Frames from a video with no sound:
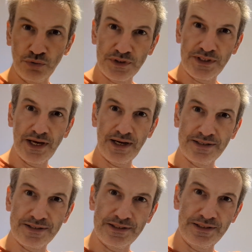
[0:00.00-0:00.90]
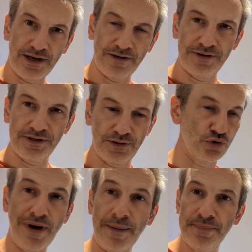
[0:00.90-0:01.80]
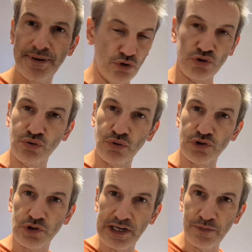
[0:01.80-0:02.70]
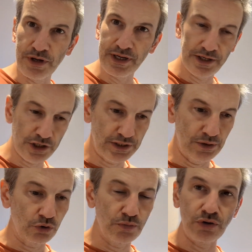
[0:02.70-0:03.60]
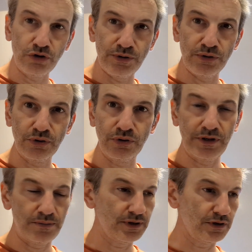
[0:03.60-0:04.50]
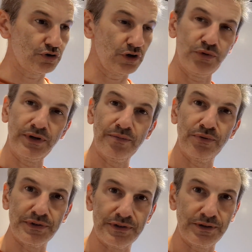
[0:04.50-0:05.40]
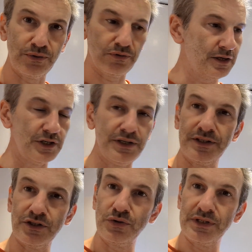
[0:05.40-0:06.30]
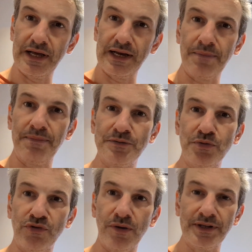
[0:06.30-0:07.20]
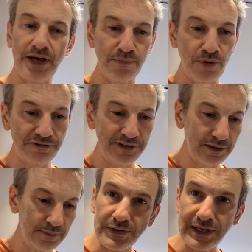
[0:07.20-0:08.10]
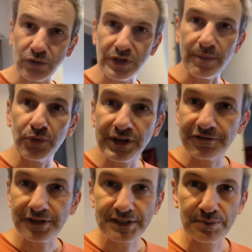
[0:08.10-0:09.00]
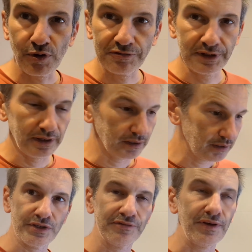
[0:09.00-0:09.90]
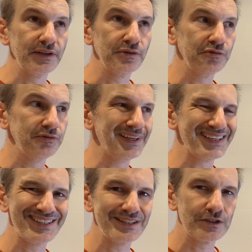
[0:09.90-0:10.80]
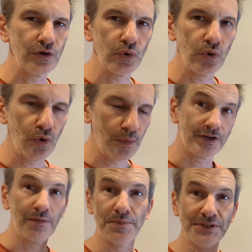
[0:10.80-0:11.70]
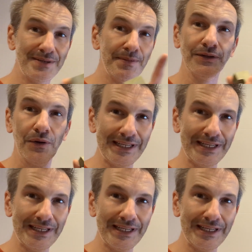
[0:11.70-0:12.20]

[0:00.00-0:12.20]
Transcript: tout ce qu'il y a ici avec du map. Le jour où j'aurai les moyens d'acheter le ruban lumineux, et eh bien j'aurai plus qu'à le poser. Donc j'ai laissé juste la, place pour pouvoir mettre un profilé. Alors ça coûte la peau des fesses les profilés. Hein. J'ai fait un devis à 700 euros, quand même 10 mètres